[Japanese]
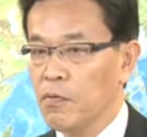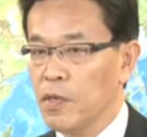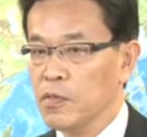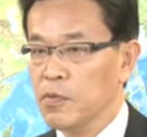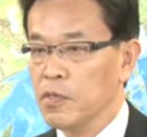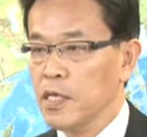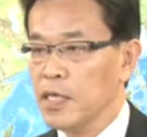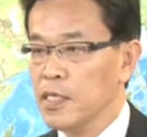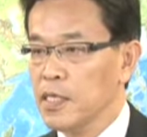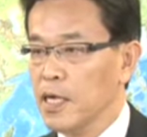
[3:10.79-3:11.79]
松本
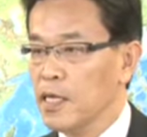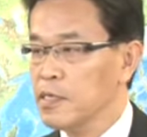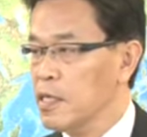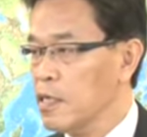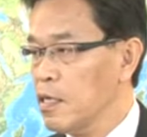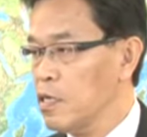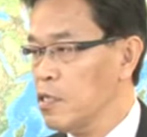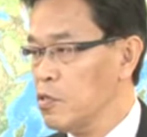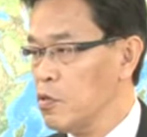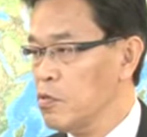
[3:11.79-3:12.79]
大臣が
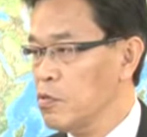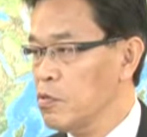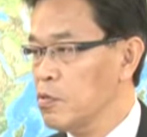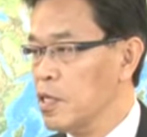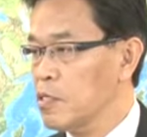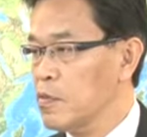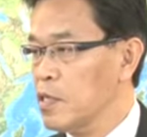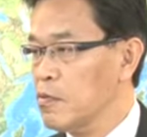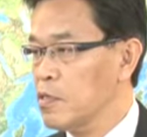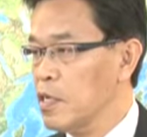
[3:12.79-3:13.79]
議長という立場
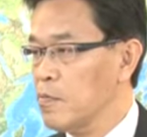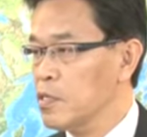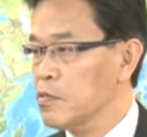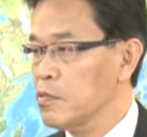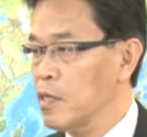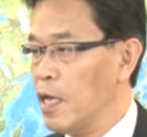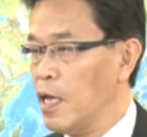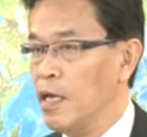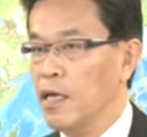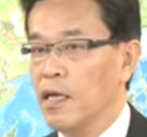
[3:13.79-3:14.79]
でございますので、